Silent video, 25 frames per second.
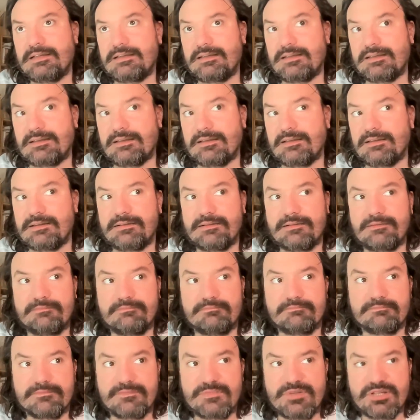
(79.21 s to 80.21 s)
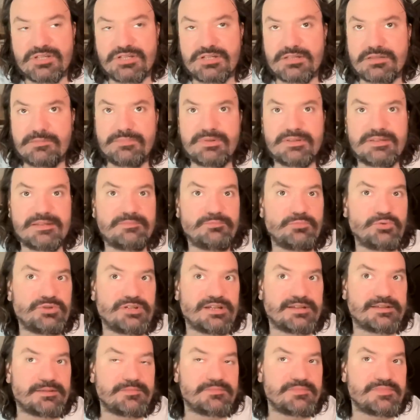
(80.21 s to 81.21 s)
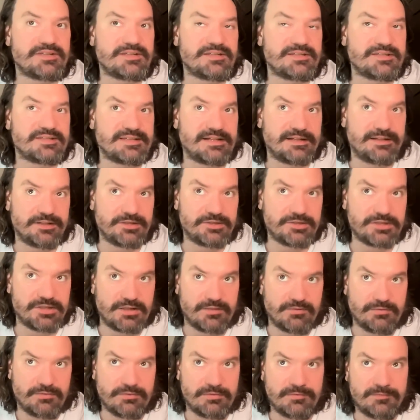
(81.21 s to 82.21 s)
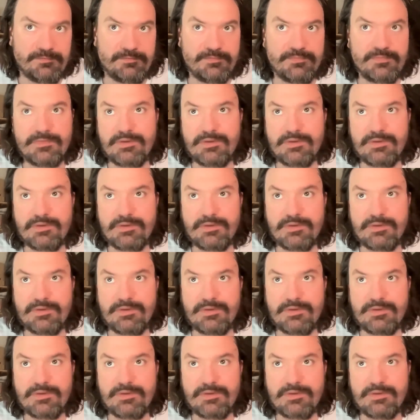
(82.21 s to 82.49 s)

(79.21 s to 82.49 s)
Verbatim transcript: e, jeżeli by mu na tym zależało.